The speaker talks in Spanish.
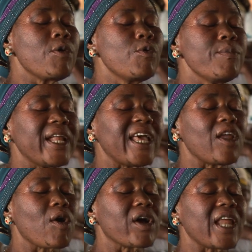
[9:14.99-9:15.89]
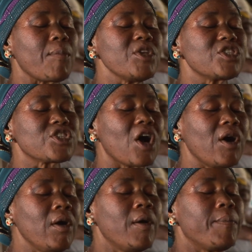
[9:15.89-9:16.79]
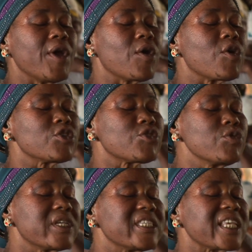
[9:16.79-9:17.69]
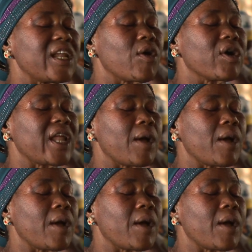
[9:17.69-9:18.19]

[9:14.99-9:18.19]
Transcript: redinamizar, digamos, los grupos, eh,